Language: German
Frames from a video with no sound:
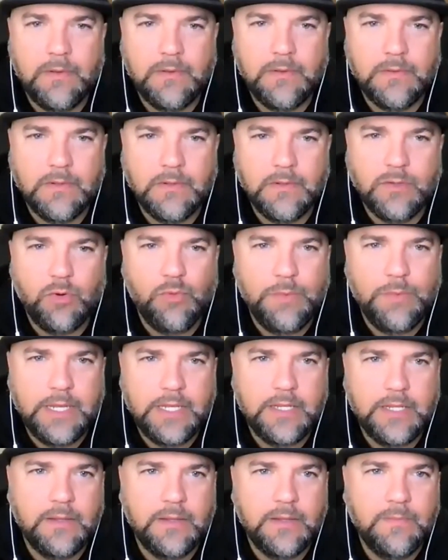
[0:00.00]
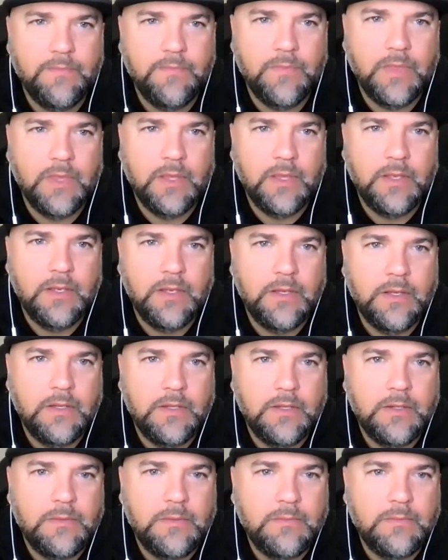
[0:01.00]
In Rumänien. in Ungarn?
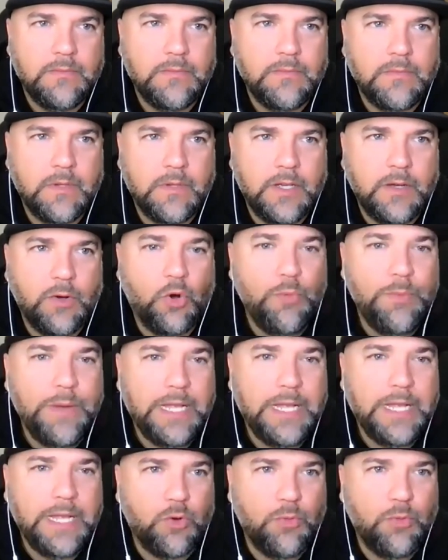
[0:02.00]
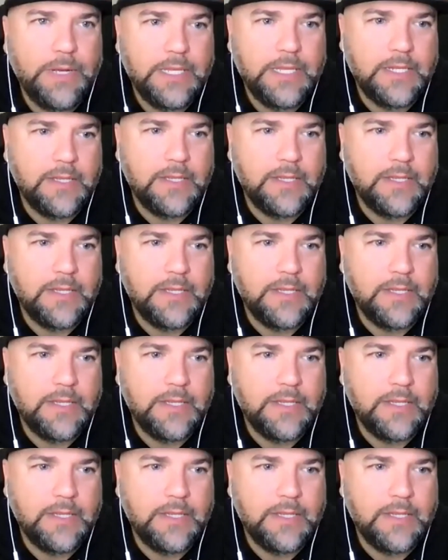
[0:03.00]
Rumänien, Rumänien.